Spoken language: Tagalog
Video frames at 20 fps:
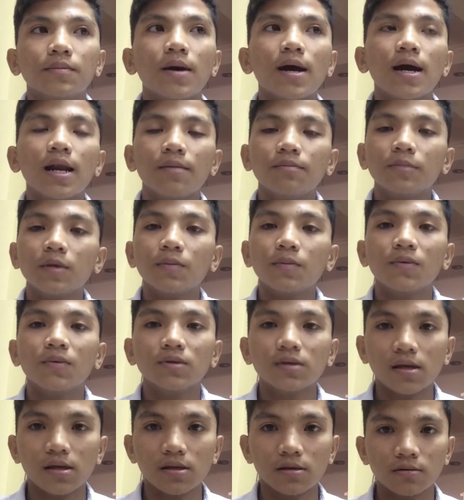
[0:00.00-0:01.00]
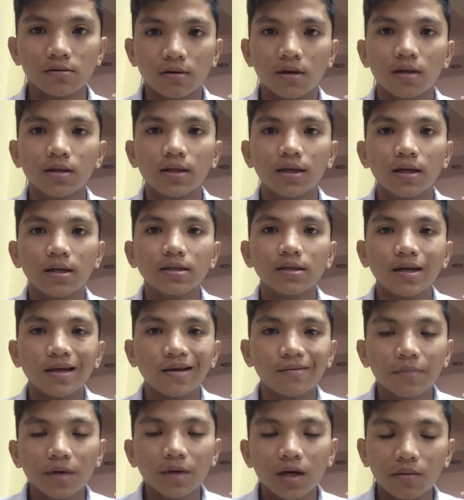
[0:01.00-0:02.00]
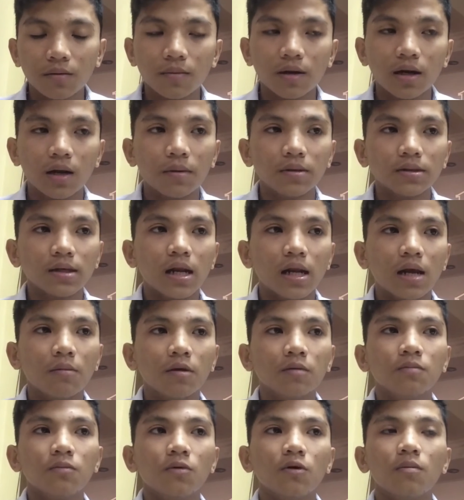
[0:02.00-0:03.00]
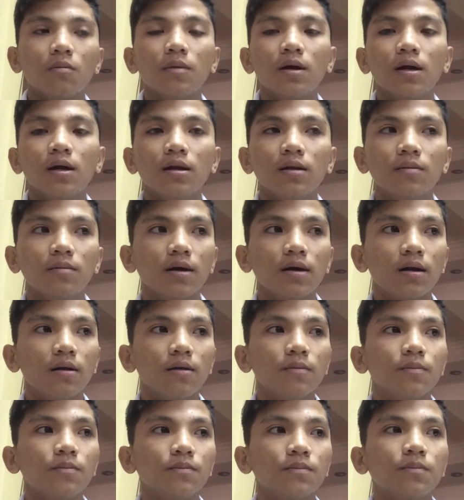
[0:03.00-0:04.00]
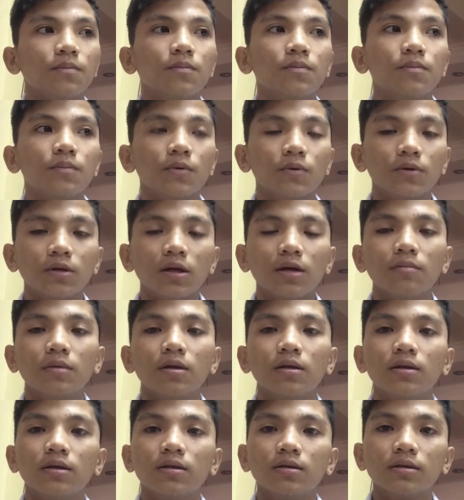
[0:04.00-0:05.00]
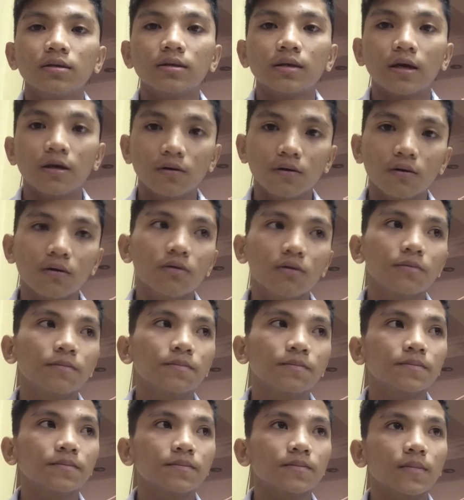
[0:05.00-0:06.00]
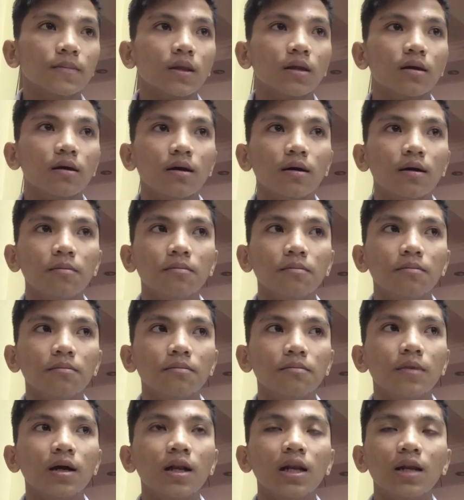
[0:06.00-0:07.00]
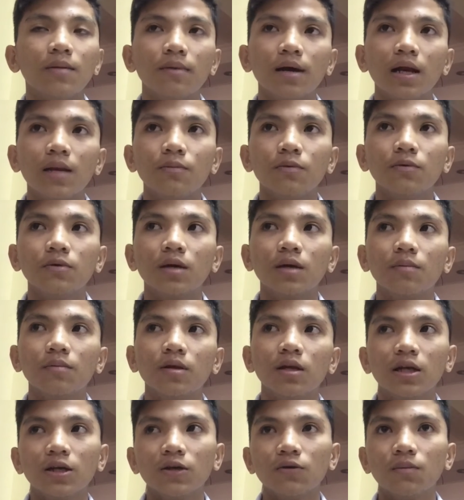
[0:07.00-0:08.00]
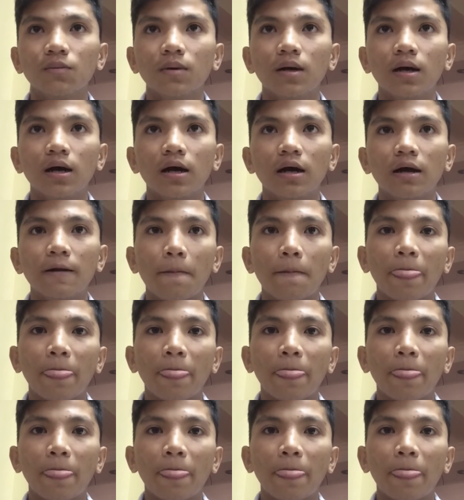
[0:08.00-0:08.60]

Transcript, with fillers: paalam na po sa inyo Ate Risa. Maraming maraming salamat po. Mahal na mahal po namin kayo. Um, mahal na mahal po namin kayo mga